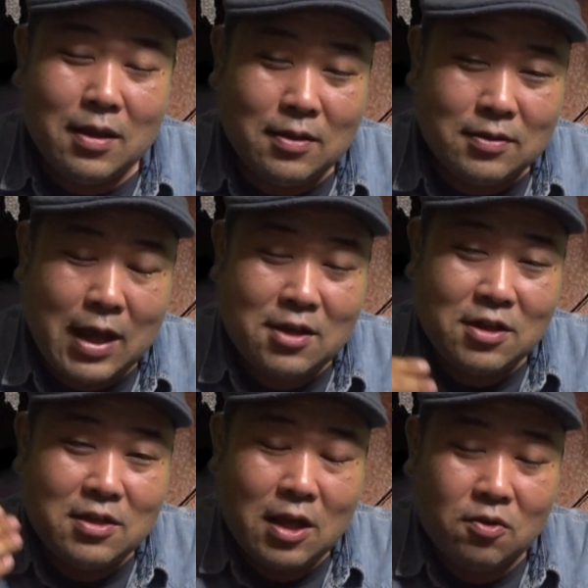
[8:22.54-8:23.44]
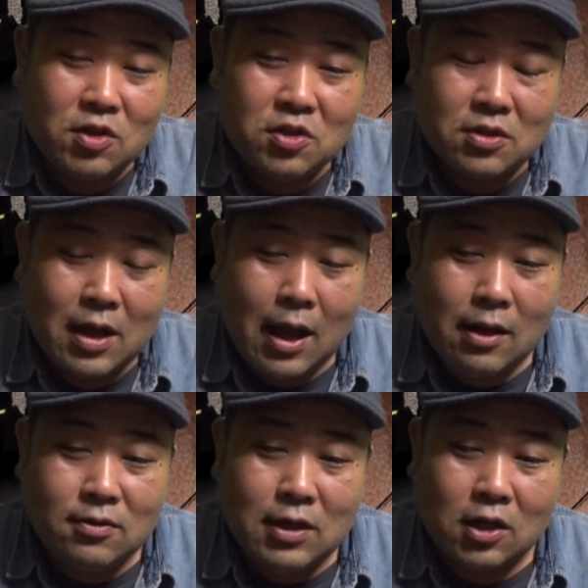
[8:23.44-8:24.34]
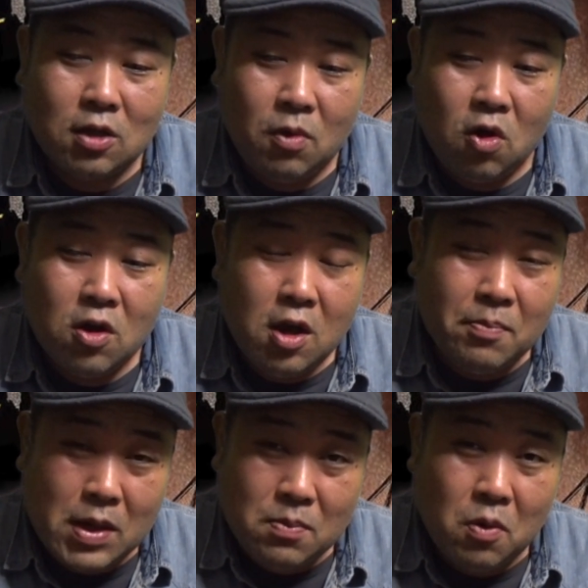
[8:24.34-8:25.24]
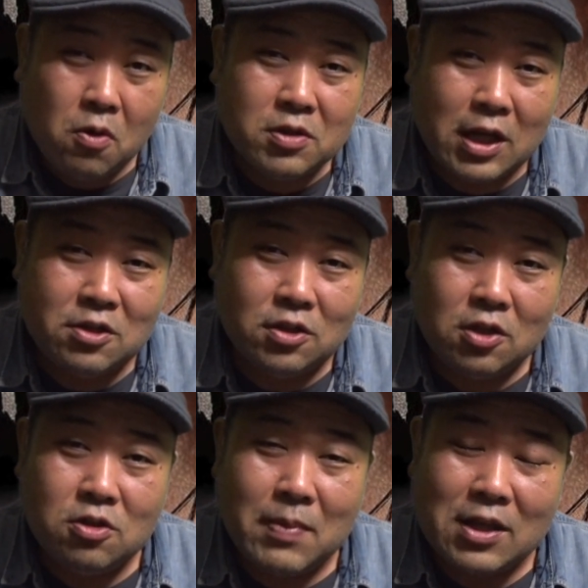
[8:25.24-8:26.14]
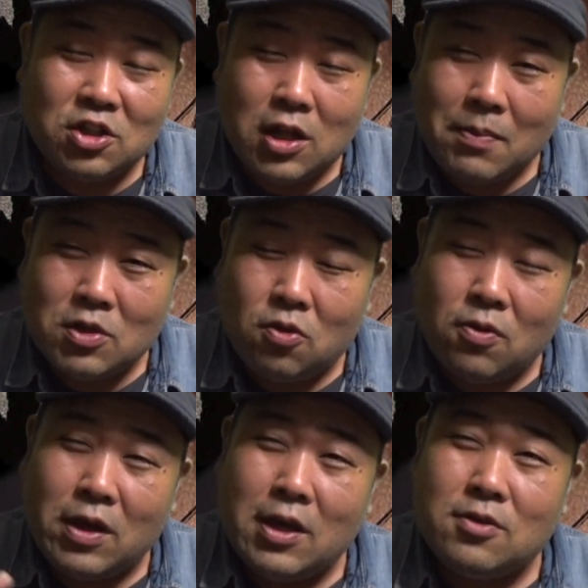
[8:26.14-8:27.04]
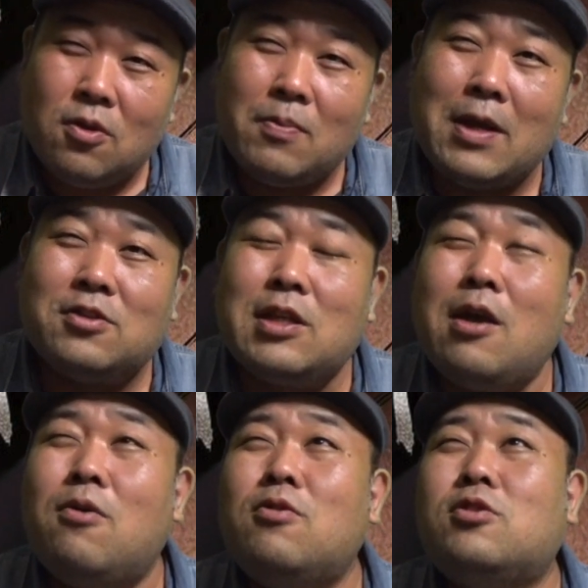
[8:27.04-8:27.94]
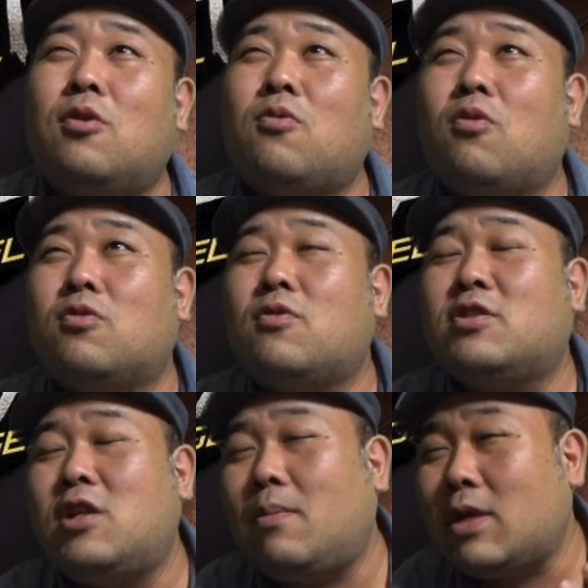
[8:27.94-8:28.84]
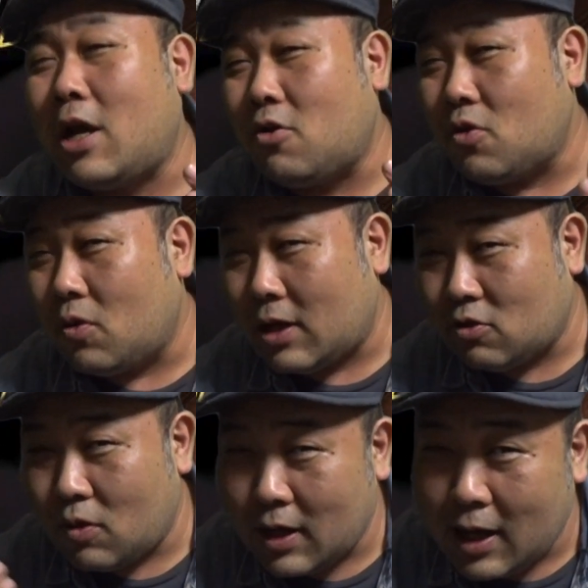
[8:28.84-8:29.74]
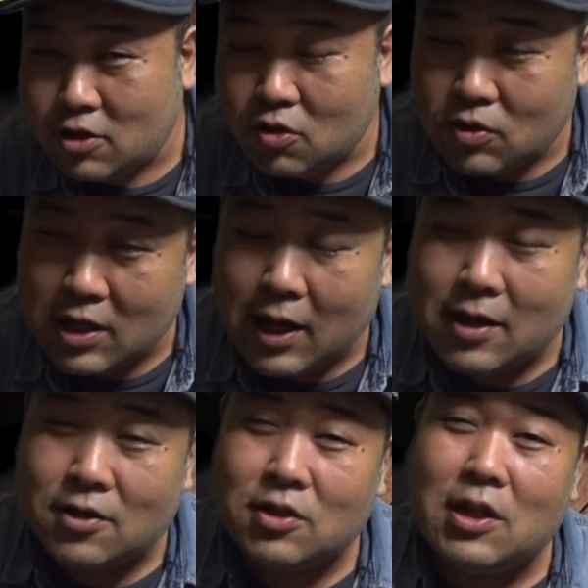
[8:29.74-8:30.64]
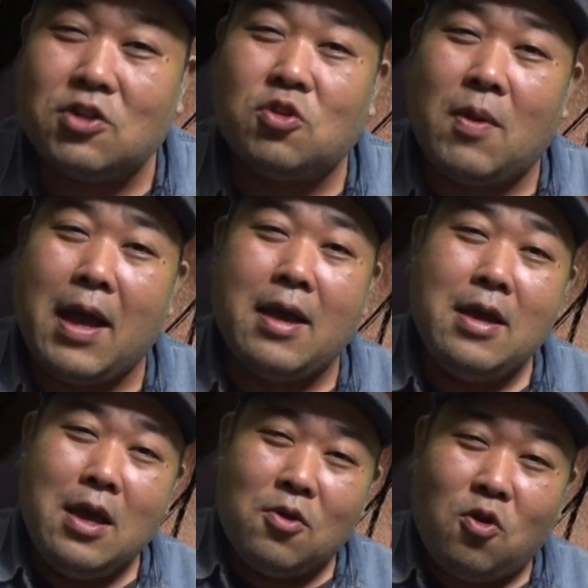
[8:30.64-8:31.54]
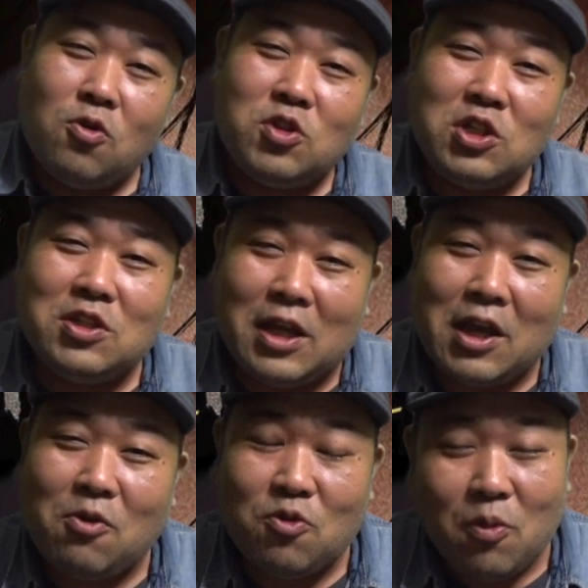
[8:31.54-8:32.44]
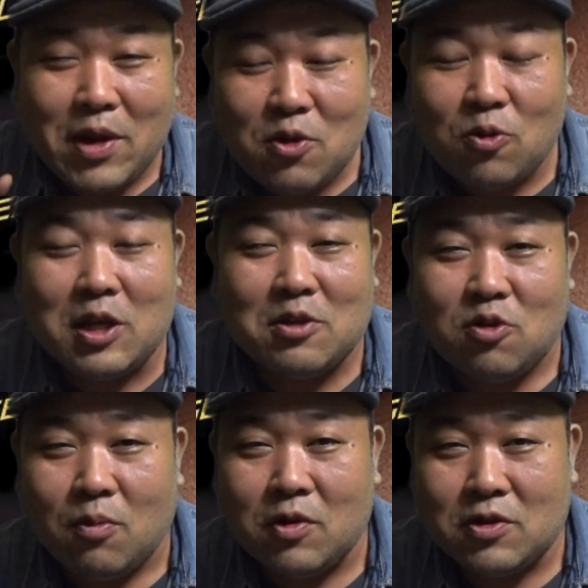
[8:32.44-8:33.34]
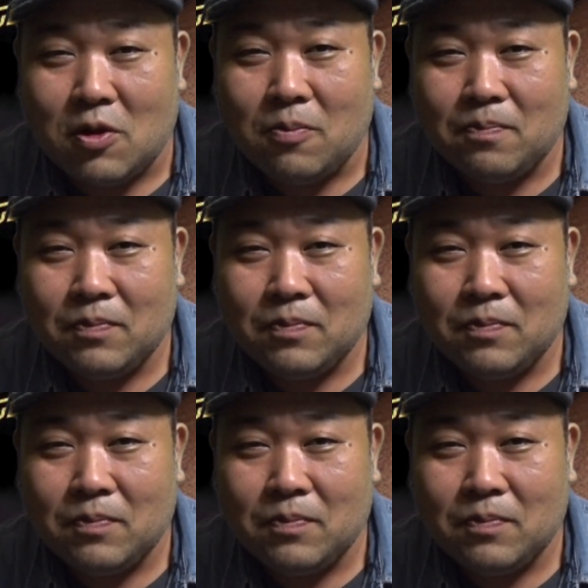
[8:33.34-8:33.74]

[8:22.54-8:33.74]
最先端の技術があるんだけども、貧乏臭いっていう街並み、その映像、まあ、スター・ウォーズのこのスラム街のような、そんな感じの世界が好きな人は、このシーンね、結構のめり込んでいくと思うんですよ。